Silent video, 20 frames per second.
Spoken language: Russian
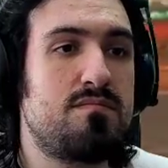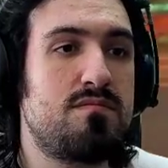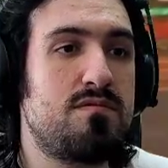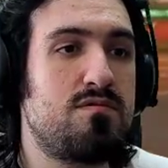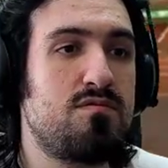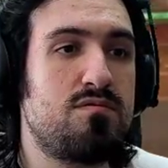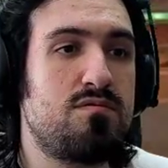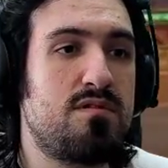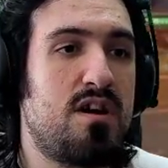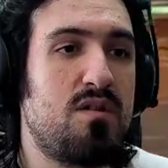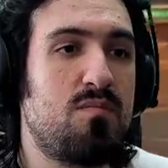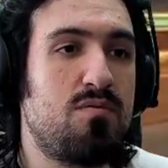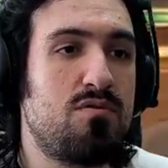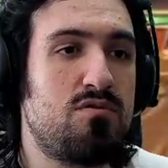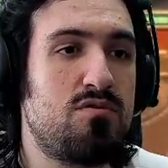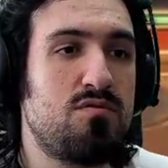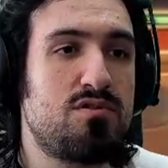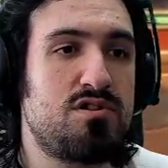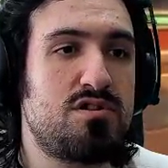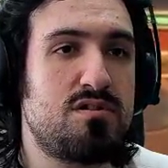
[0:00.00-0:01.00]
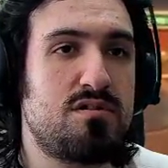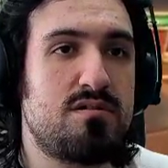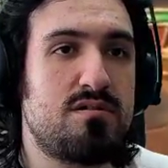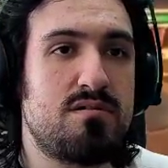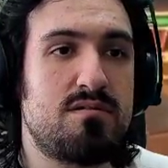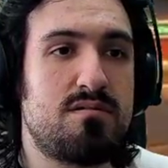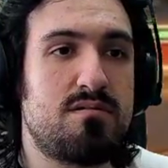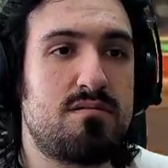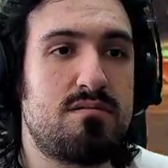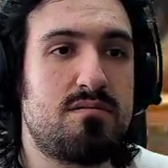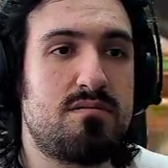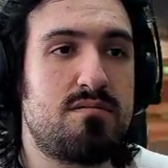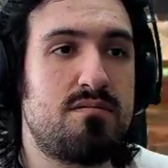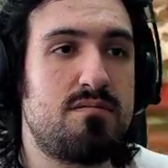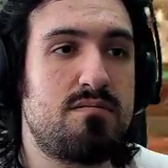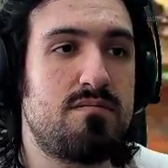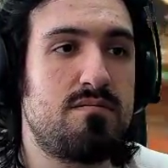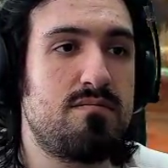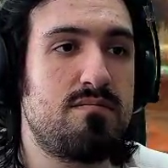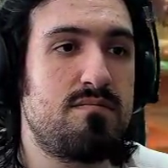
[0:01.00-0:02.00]
тут как бы тоже
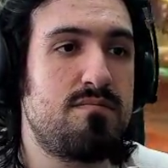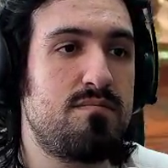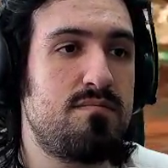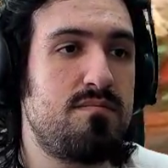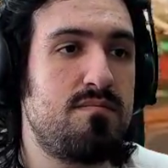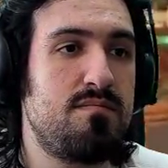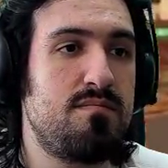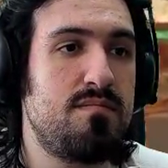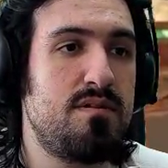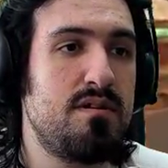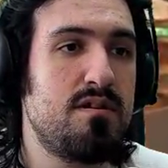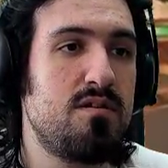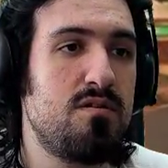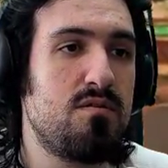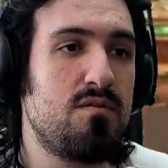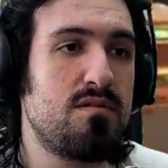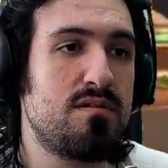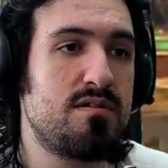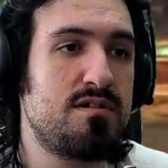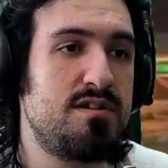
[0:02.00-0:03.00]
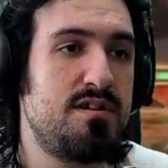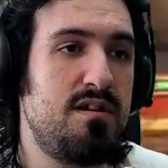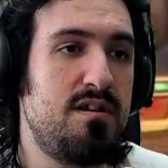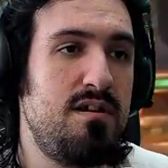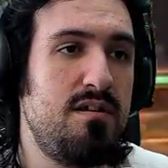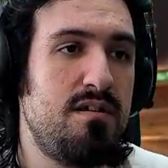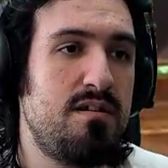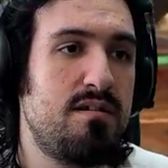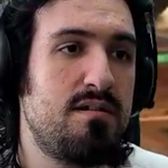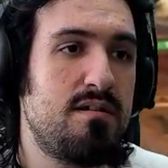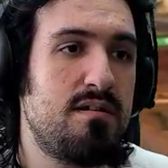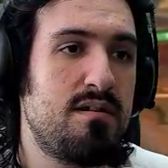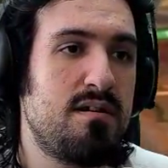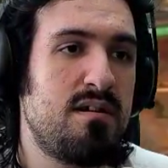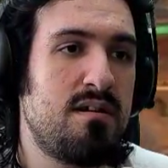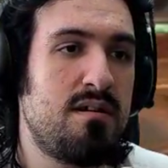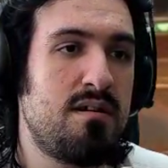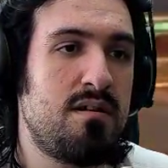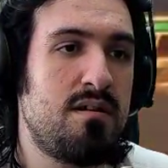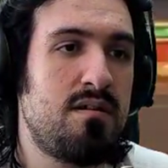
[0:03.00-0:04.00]
э, игрок сильный.
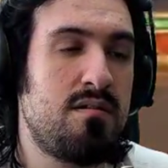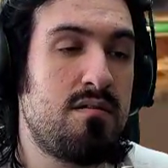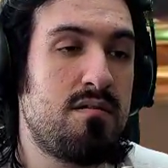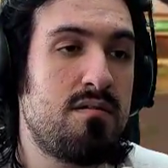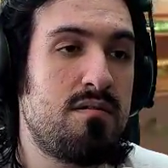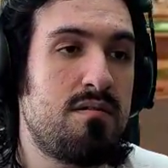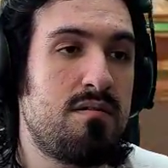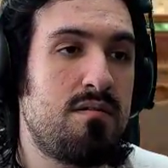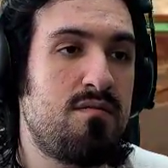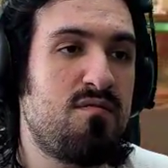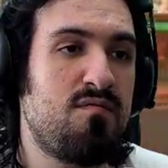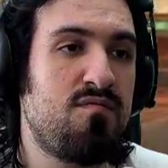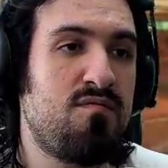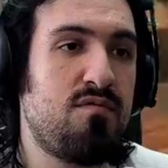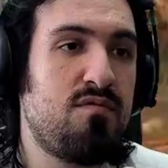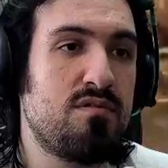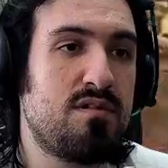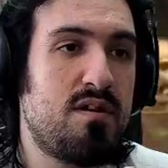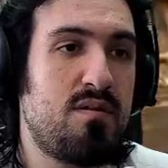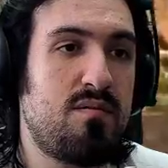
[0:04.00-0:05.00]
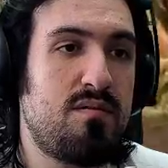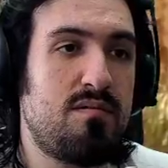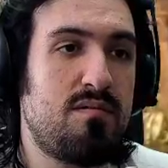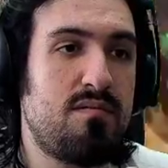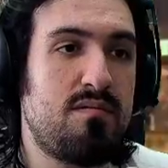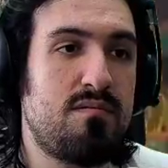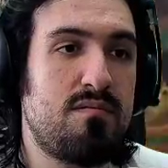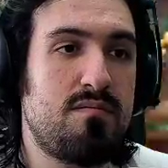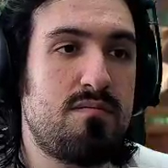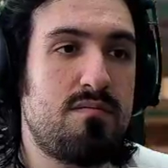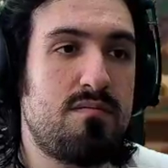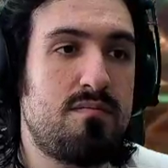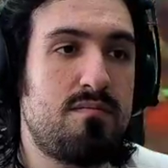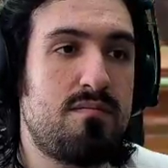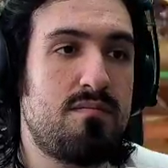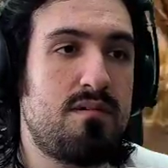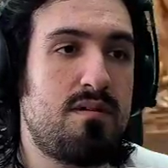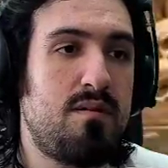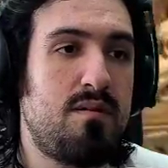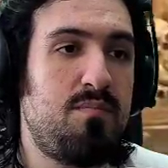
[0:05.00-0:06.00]
Вот, а, э,
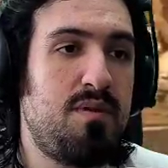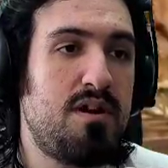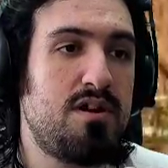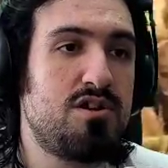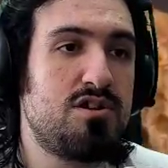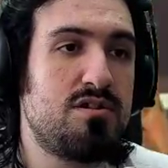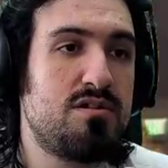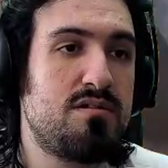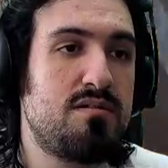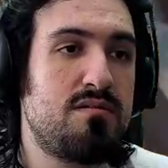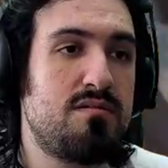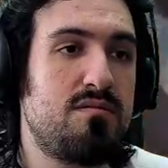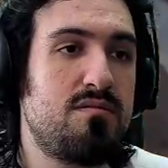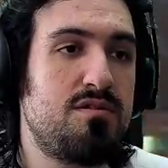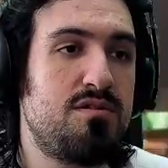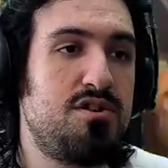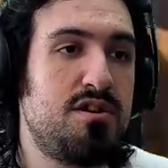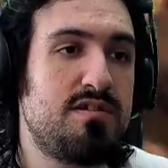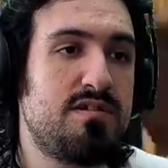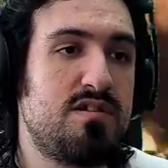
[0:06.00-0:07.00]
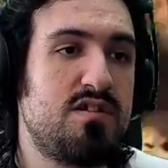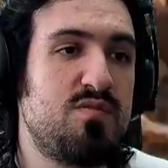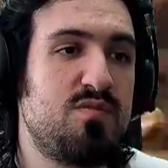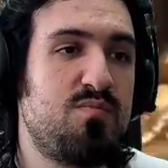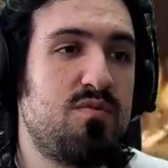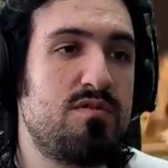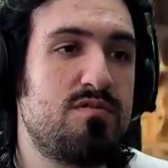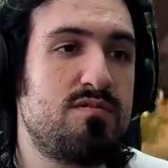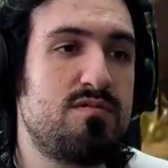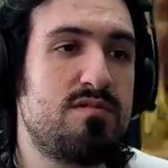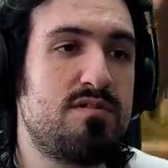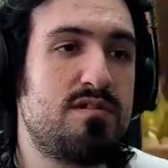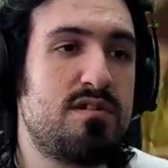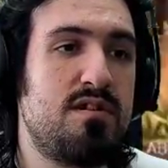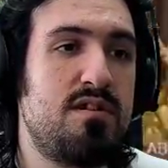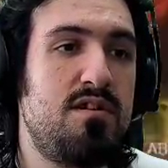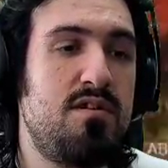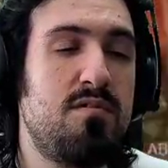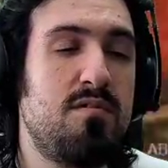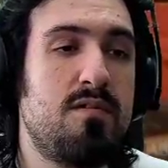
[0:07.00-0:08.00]
опять же, часто используются
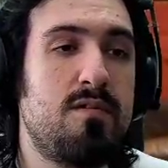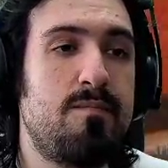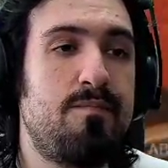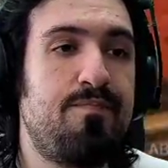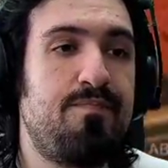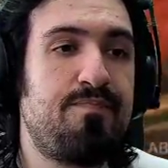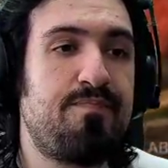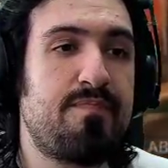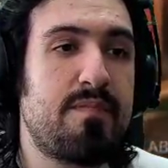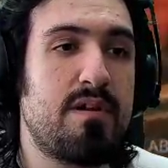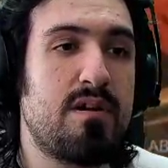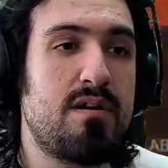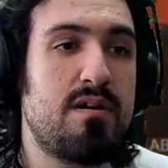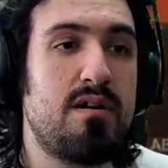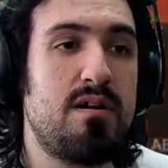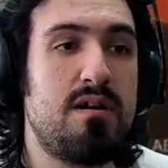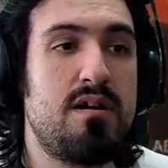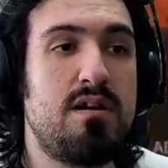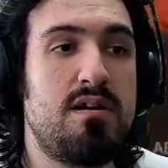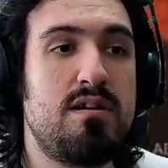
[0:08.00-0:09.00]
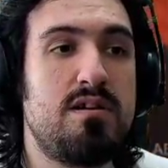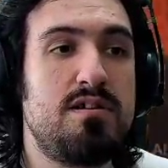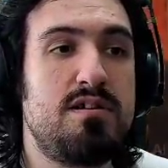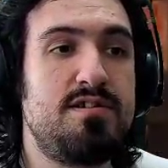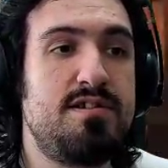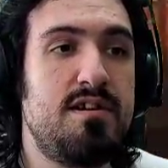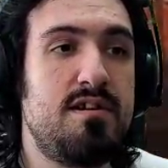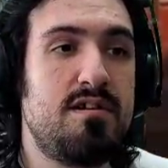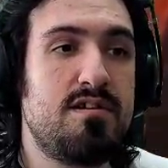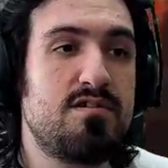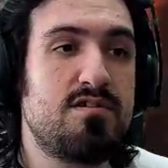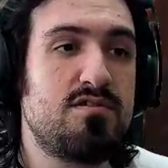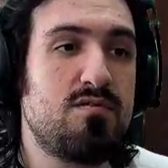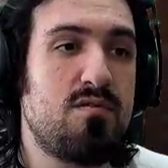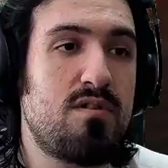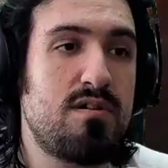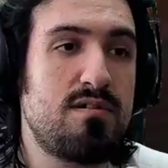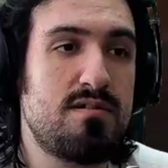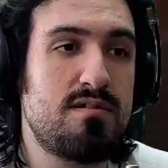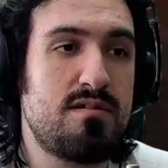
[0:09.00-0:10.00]
ее сильные
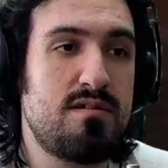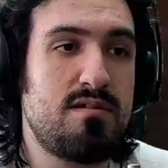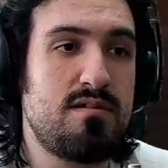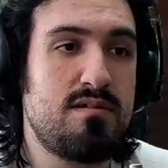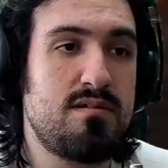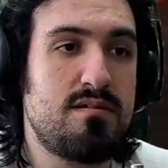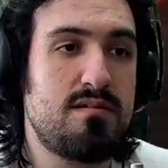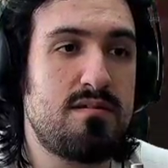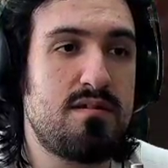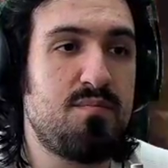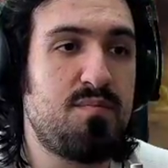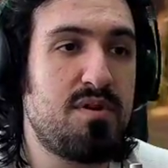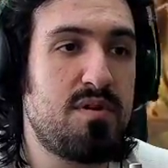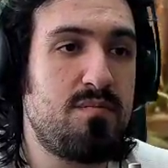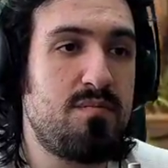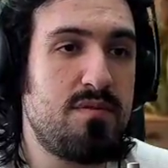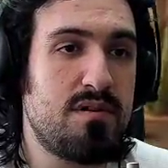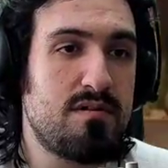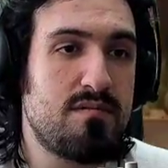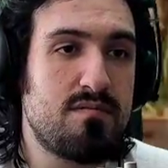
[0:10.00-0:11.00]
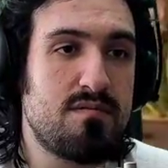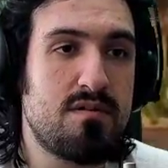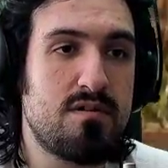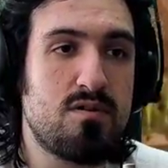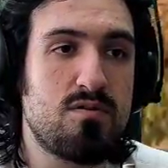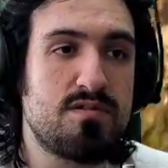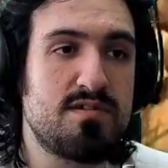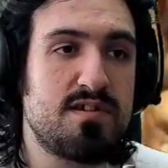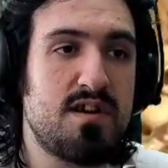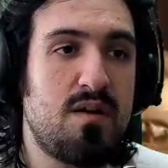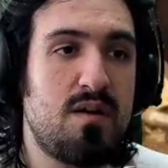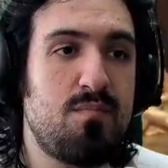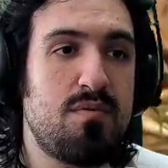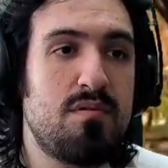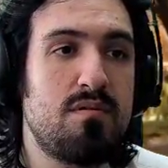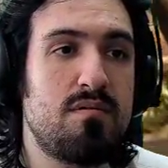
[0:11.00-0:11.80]
стороны, например, кросс-ап.